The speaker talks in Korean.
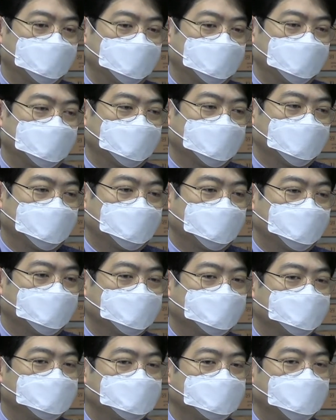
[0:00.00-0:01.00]
그런
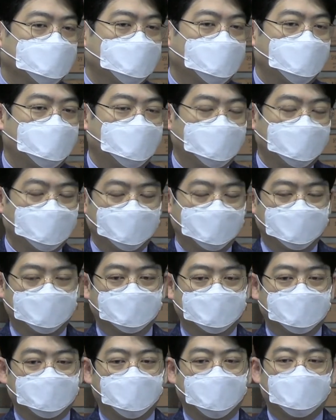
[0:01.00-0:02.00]
준비가
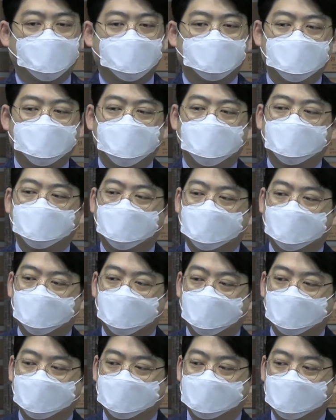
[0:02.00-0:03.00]
우리 안에
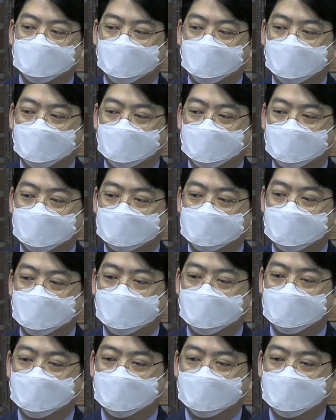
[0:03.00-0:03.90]
필요하다고 생각이 됩니다.